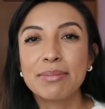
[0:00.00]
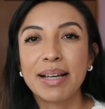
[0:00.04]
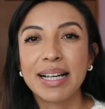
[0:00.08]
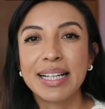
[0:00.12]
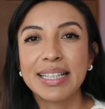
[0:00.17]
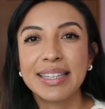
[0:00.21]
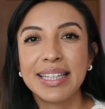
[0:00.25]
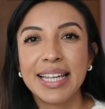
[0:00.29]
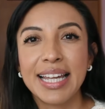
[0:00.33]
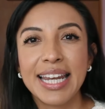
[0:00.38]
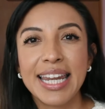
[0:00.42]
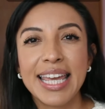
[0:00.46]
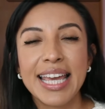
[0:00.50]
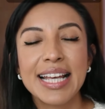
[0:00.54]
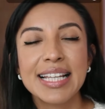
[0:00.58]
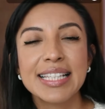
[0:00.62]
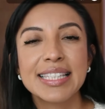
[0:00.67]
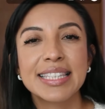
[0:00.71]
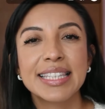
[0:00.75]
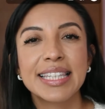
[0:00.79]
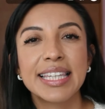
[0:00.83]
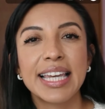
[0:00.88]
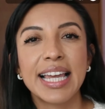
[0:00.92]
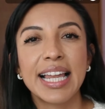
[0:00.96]

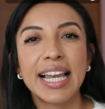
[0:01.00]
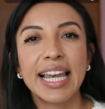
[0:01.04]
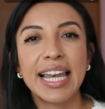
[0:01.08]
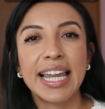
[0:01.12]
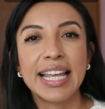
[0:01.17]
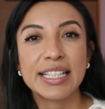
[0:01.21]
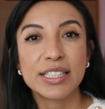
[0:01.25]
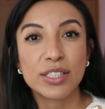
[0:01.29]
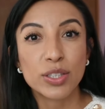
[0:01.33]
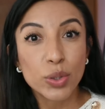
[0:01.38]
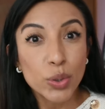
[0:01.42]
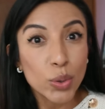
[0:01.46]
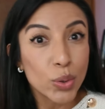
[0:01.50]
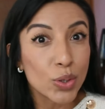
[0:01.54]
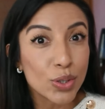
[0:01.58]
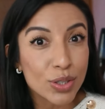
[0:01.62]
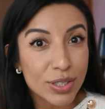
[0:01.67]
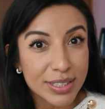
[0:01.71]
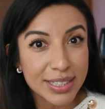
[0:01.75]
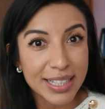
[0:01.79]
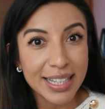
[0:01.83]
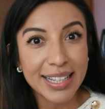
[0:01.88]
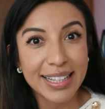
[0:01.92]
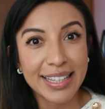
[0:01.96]
bacterias que les
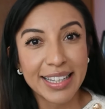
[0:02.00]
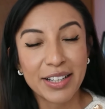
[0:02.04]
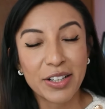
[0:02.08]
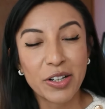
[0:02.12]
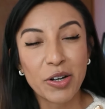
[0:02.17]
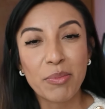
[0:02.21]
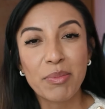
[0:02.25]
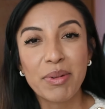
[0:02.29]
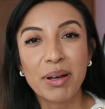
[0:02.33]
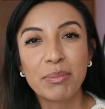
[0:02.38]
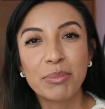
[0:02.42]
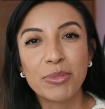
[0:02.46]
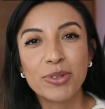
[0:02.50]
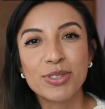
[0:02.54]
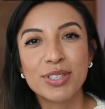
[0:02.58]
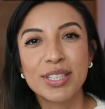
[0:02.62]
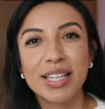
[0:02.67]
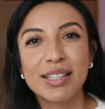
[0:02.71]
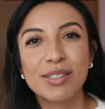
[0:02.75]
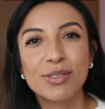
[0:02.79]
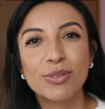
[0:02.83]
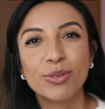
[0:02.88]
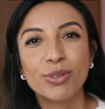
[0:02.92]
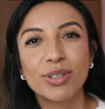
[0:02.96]
gusta que
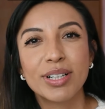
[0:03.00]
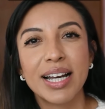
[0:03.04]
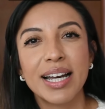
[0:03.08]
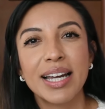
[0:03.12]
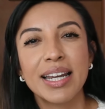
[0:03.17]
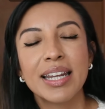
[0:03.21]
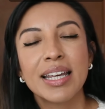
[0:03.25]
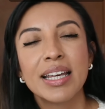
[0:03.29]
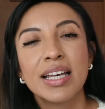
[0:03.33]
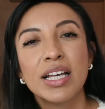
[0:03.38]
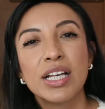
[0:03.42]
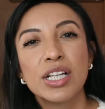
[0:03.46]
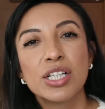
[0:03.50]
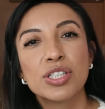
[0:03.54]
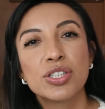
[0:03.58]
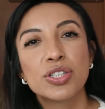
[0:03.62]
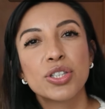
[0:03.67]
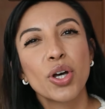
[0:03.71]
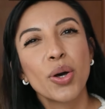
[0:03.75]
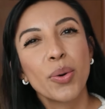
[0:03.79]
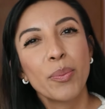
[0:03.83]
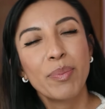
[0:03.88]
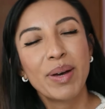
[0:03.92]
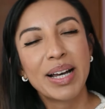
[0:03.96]
comamos azúcar
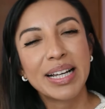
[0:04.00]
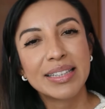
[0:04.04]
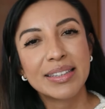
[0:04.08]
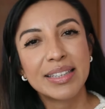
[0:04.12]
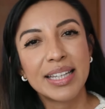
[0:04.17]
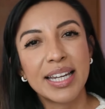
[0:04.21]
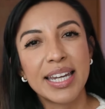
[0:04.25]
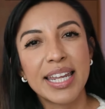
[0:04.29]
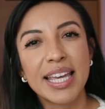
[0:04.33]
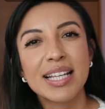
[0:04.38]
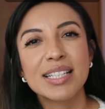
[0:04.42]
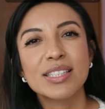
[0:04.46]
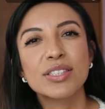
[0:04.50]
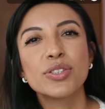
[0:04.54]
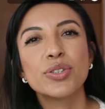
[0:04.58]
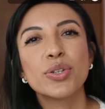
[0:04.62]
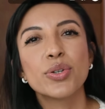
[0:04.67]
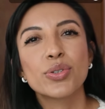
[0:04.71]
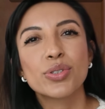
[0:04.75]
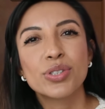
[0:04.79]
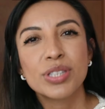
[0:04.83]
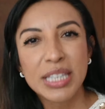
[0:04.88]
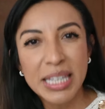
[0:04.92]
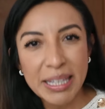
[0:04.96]
son bacterias
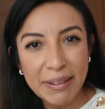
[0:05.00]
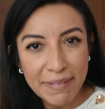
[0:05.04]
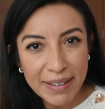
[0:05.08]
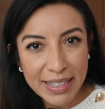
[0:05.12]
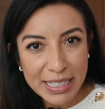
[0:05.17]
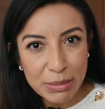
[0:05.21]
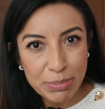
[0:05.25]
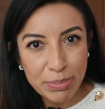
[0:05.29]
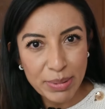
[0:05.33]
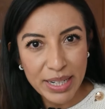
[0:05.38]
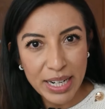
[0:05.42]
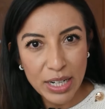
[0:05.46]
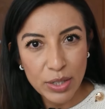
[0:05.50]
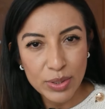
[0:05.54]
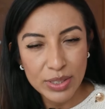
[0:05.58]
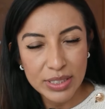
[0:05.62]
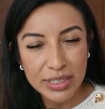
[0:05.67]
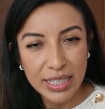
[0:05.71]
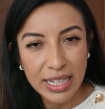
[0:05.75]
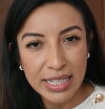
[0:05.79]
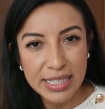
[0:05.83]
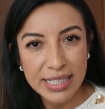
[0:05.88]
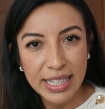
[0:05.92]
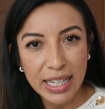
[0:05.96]
nocivas para
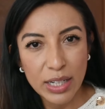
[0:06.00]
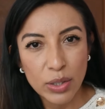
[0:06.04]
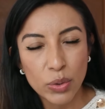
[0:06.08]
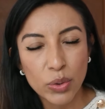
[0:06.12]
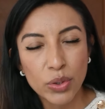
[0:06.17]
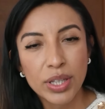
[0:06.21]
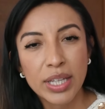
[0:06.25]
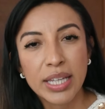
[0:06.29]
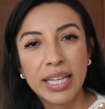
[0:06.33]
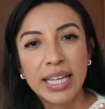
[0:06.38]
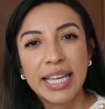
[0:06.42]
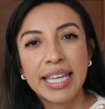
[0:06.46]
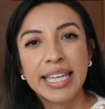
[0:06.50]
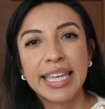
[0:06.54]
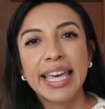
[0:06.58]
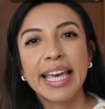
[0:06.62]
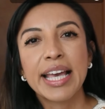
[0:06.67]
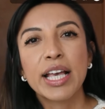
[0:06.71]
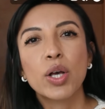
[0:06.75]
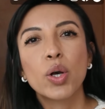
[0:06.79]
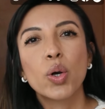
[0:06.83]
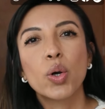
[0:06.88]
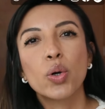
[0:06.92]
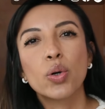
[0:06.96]
nuestra salud
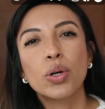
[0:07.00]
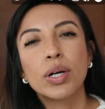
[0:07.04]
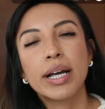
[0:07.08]
que